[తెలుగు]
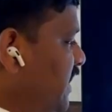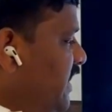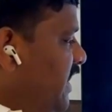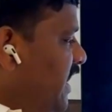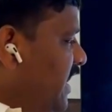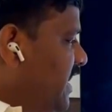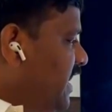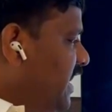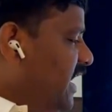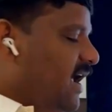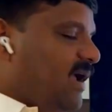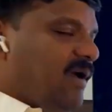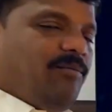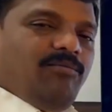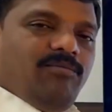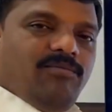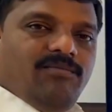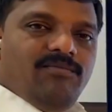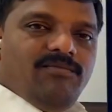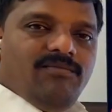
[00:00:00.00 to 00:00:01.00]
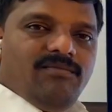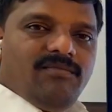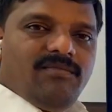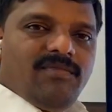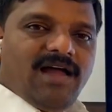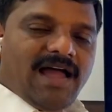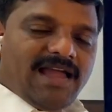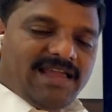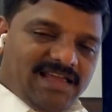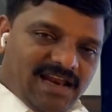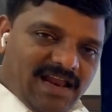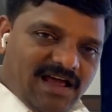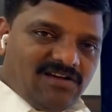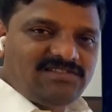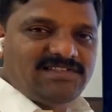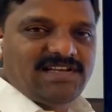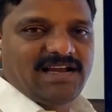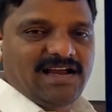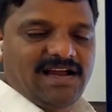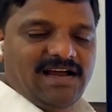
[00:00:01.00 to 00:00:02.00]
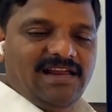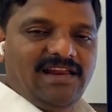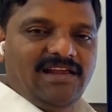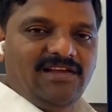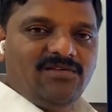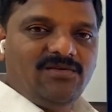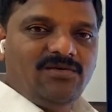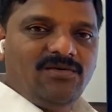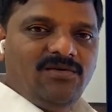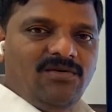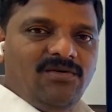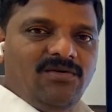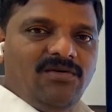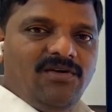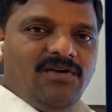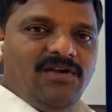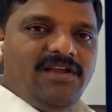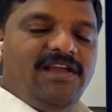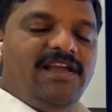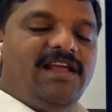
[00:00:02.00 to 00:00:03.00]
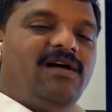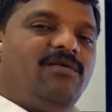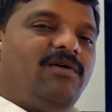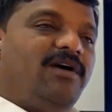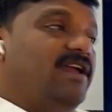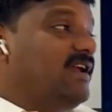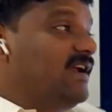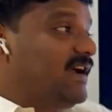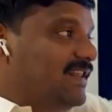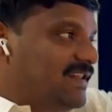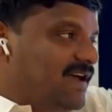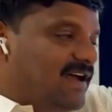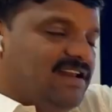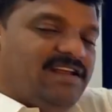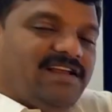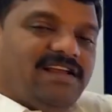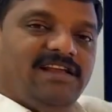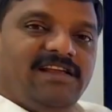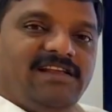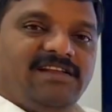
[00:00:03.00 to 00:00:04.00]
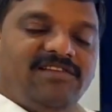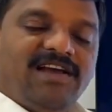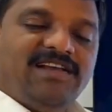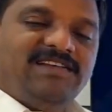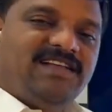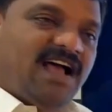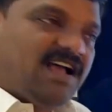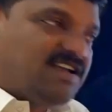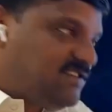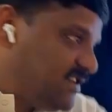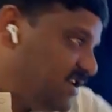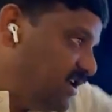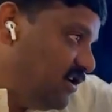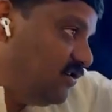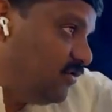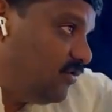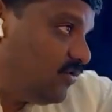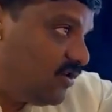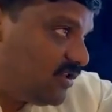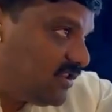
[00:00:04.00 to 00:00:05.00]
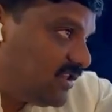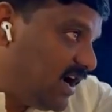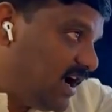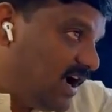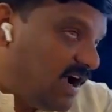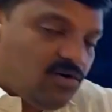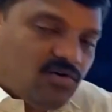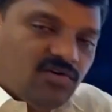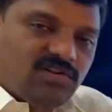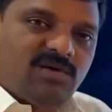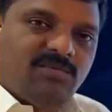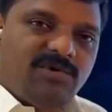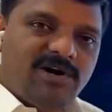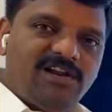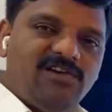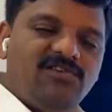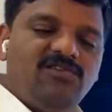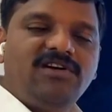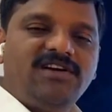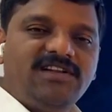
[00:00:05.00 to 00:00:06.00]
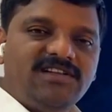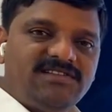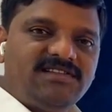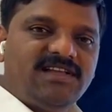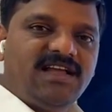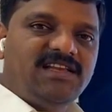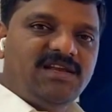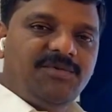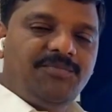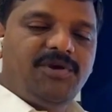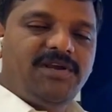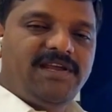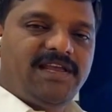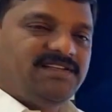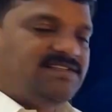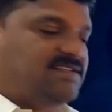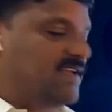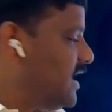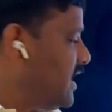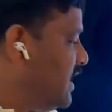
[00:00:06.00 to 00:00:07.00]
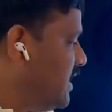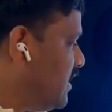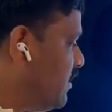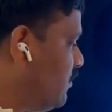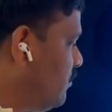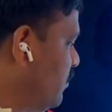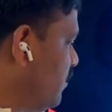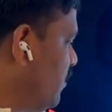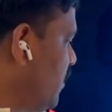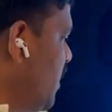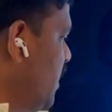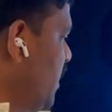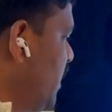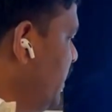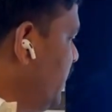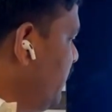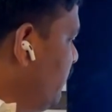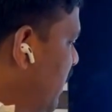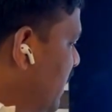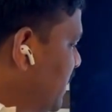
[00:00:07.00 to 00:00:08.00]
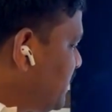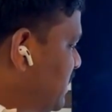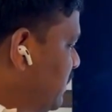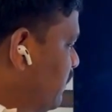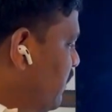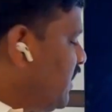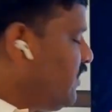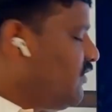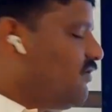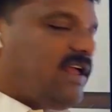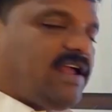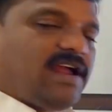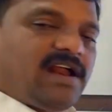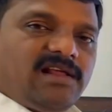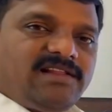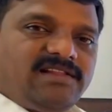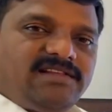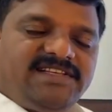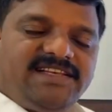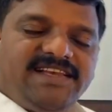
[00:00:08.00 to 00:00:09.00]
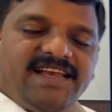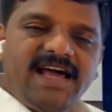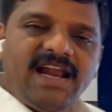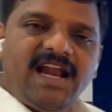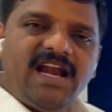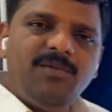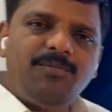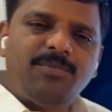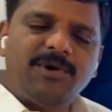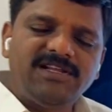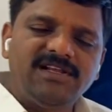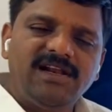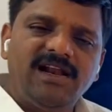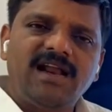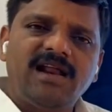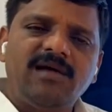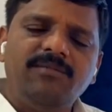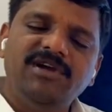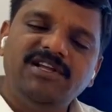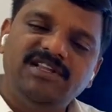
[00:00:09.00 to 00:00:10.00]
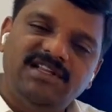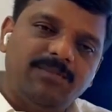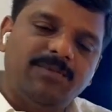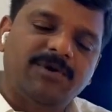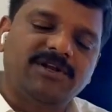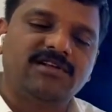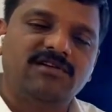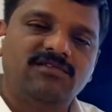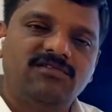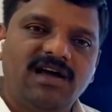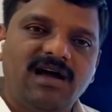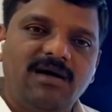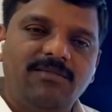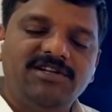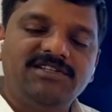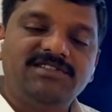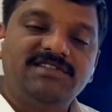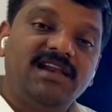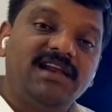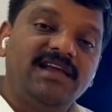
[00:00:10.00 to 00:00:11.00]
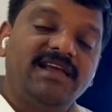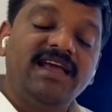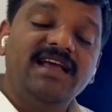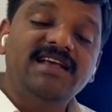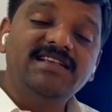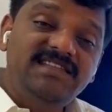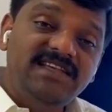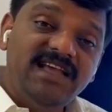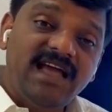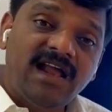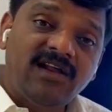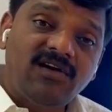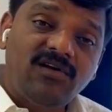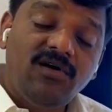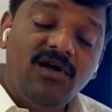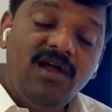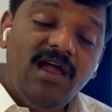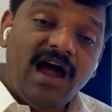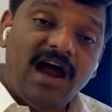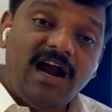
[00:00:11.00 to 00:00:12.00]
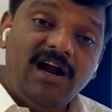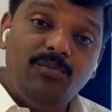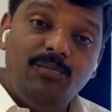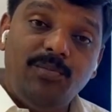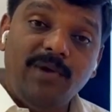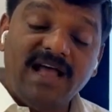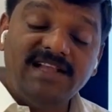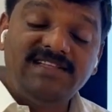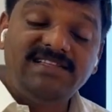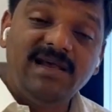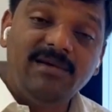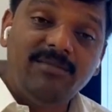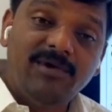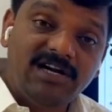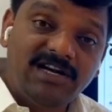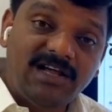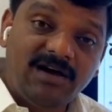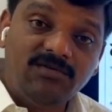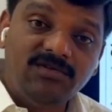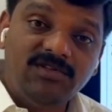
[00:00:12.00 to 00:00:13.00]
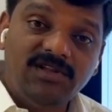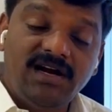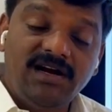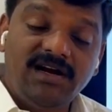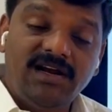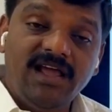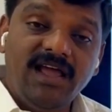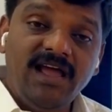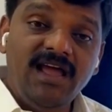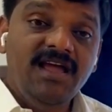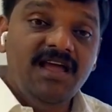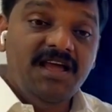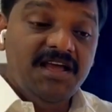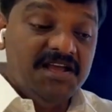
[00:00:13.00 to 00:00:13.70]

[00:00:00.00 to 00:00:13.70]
ఈయనకే అంగిరాగు చక్కగా లేదు ఈయన పోయి ఇంకా దానికి వైజాగ్ స్టీల్ ను కొత్తగా కొత్త బట్టలు కొట్టిస్తా అని చెప్పి కేసీఆర్ అంటా ఉండు ఈ వాస్తవానికి కూడా ఇక్కడ సింగరేణి ప్రజలారా మిగతా ప్రజలు కూడా గమనించాలి కేసీఆర్ అండ్ బ్యాచ్ ఏమంటా ఉందంటే